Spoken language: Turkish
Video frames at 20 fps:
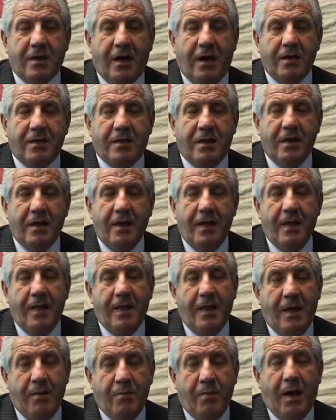saati.
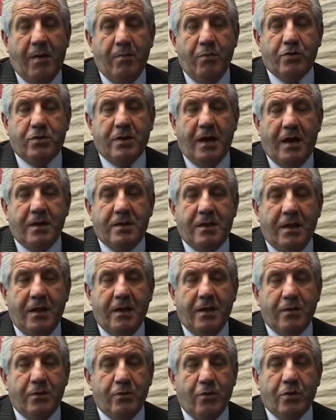Ben bu
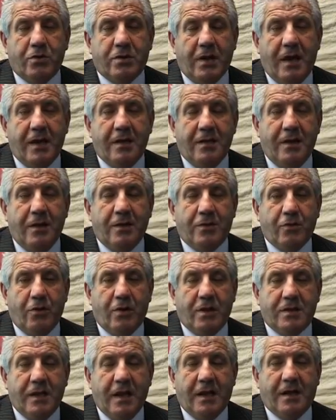saati 97 yıl
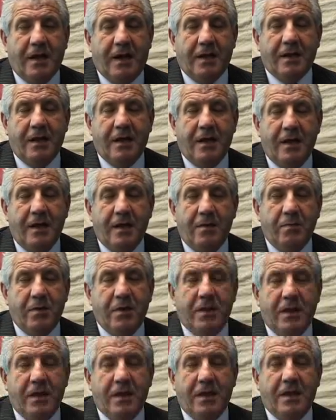sonra tekrar
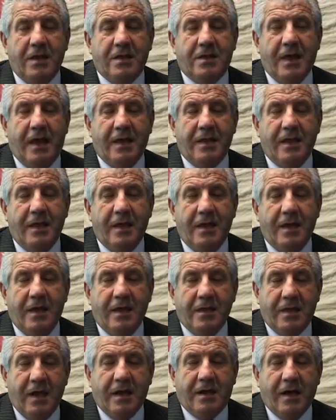bir İngiliz'den
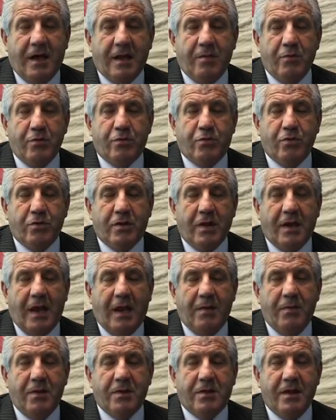tekrar bir Türkiye
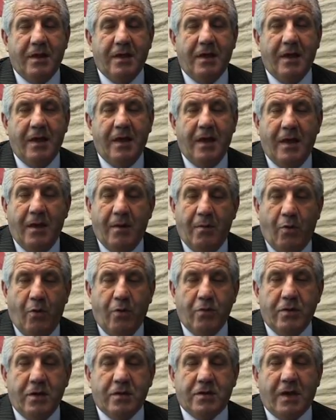gelmesi,
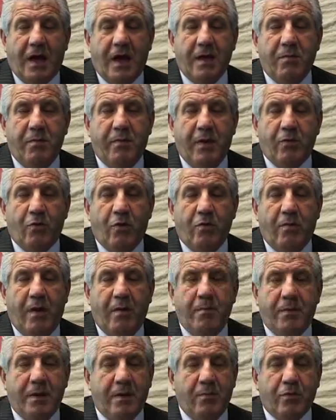onun da sahibi ben
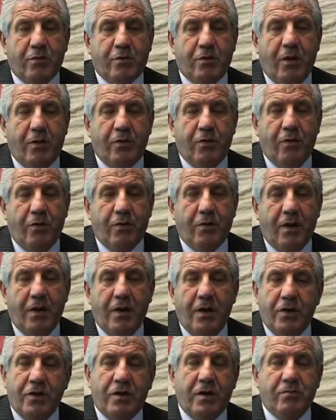olmam beni mutlu ediyor.
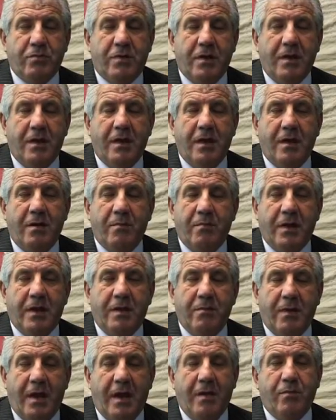Şimdi
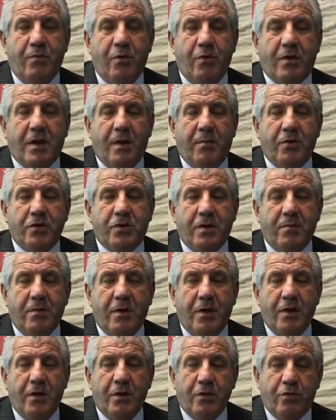benim en büyük
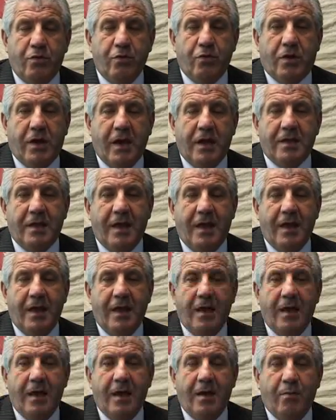amacım Türkiye'de
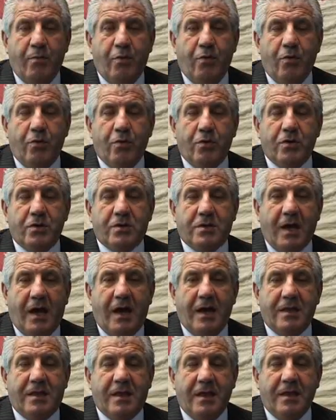bu
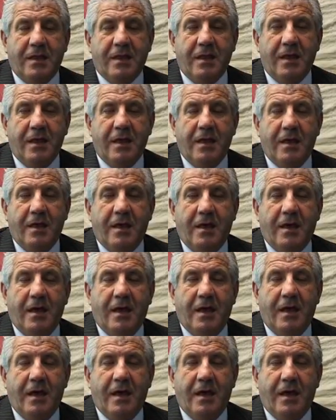saatin e,